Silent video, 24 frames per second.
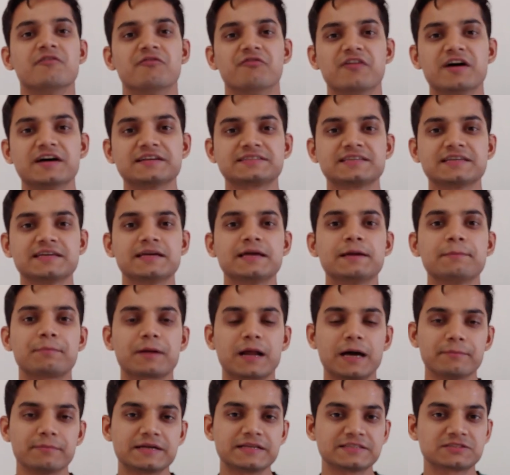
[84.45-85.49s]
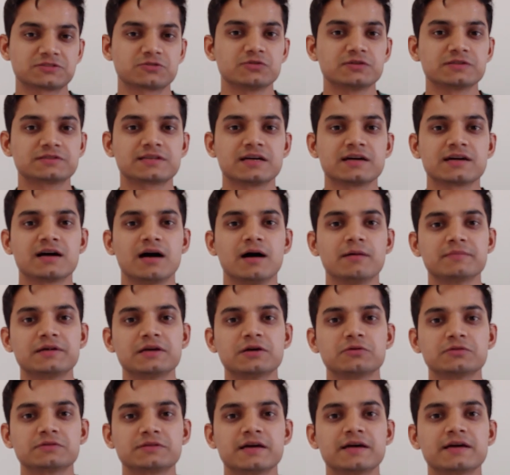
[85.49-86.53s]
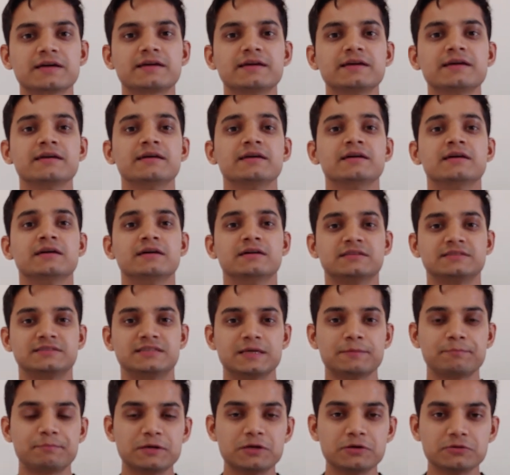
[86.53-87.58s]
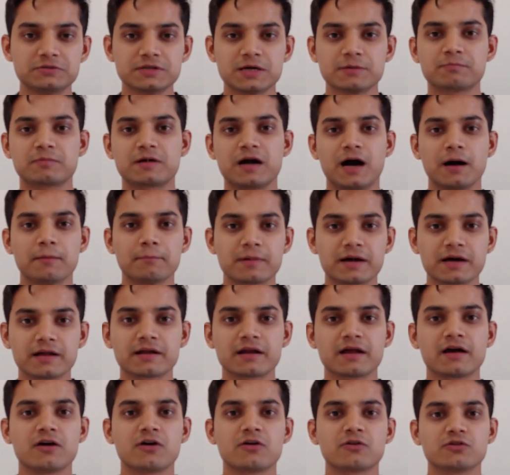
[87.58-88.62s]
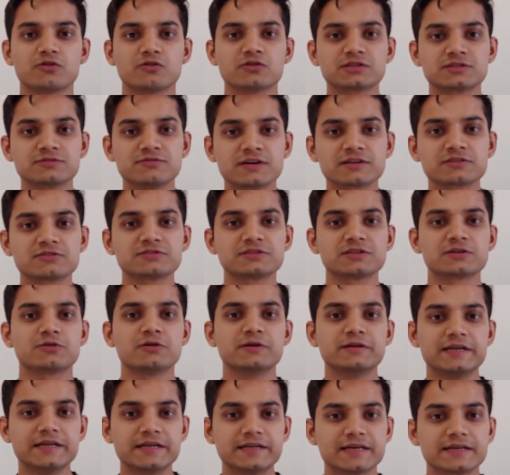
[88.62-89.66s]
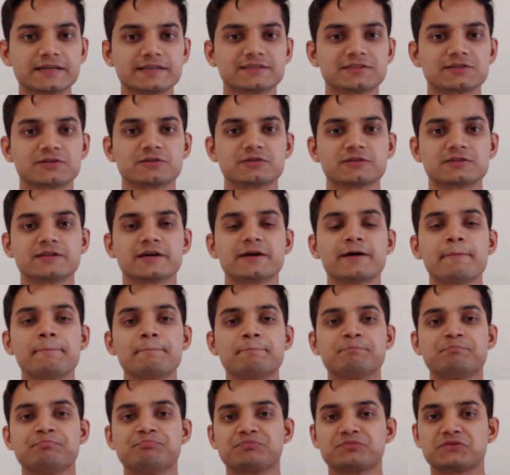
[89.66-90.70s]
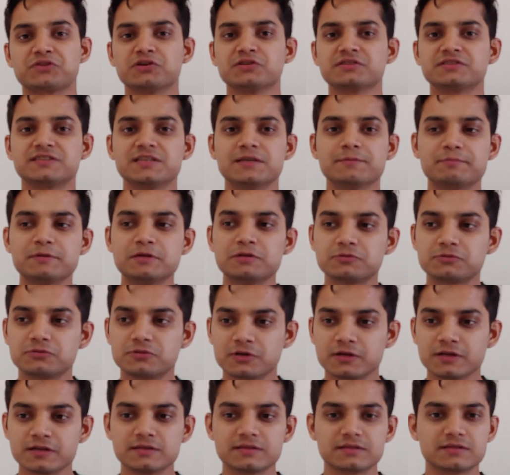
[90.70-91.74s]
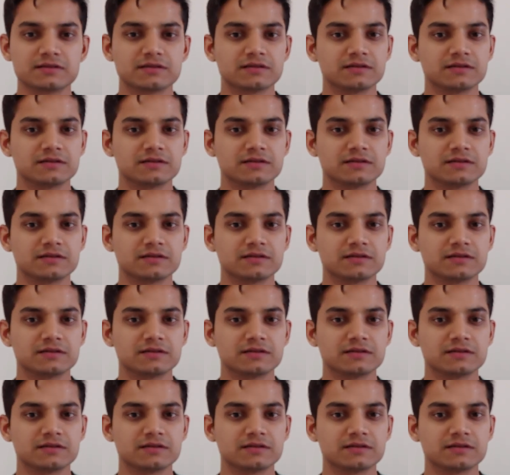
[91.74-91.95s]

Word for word: वैसे ही प्राइमरी स्टोरेज का काम ये होता है कि सीपीयू जब काम कर रहा है और उस वक्त उसे कोई डेटा की ज़रूरत है तो सीपीयू तुरंत